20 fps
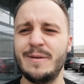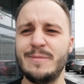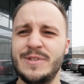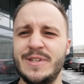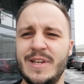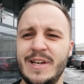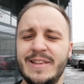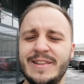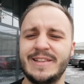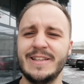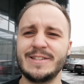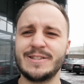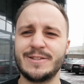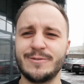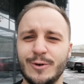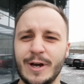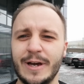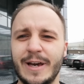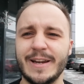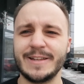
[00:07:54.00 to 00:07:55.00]
друзья, тест
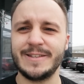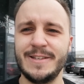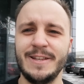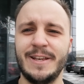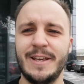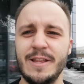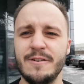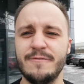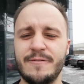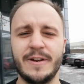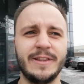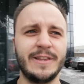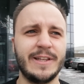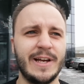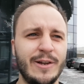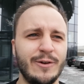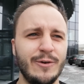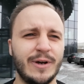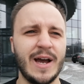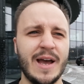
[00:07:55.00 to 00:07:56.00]
звука картинки на
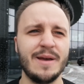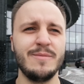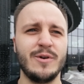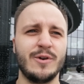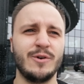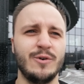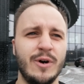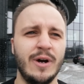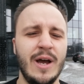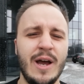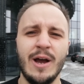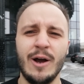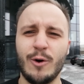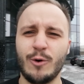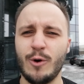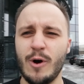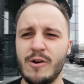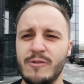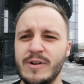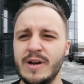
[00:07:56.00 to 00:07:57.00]
фронтальную камеру
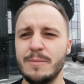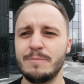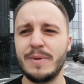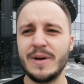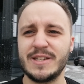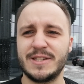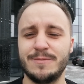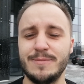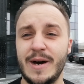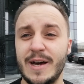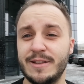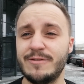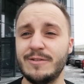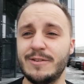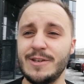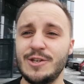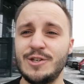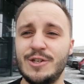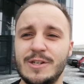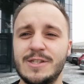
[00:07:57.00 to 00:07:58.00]
Huawei P Smart
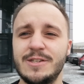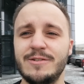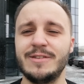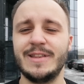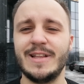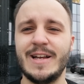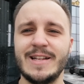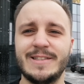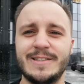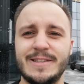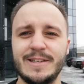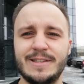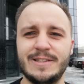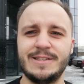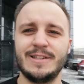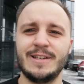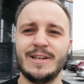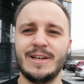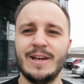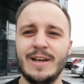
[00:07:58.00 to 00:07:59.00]

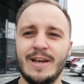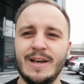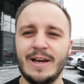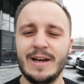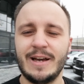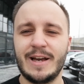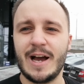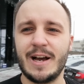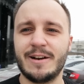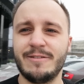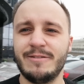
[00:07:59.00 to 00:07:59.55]
2019. Как